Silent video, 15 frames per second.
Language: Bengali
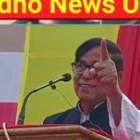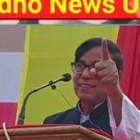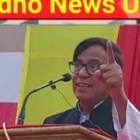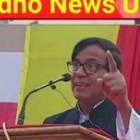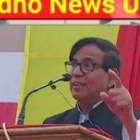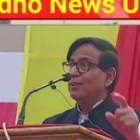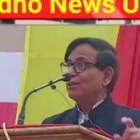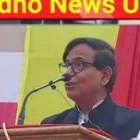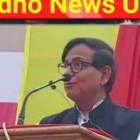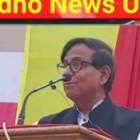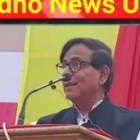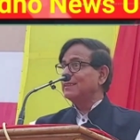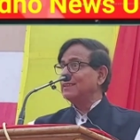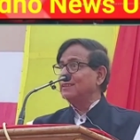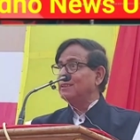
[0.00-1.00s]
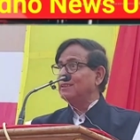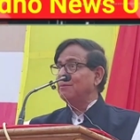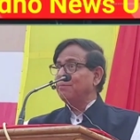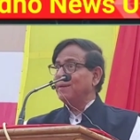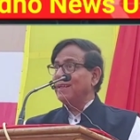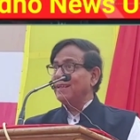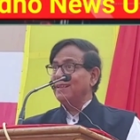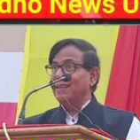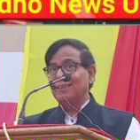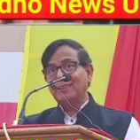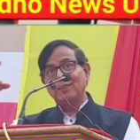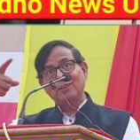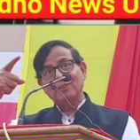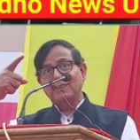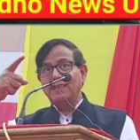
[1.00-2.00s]
কেউ বাঁচাতে পারে না
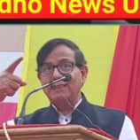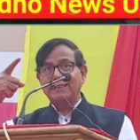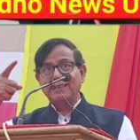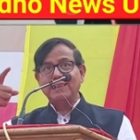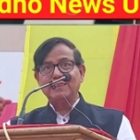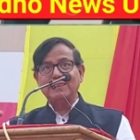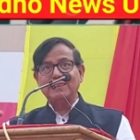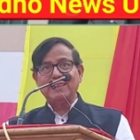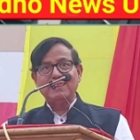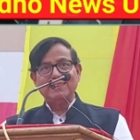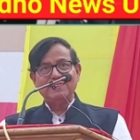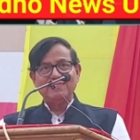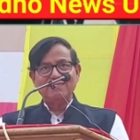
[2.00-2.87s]
শ্রীলঙ্কায় দেখেছেন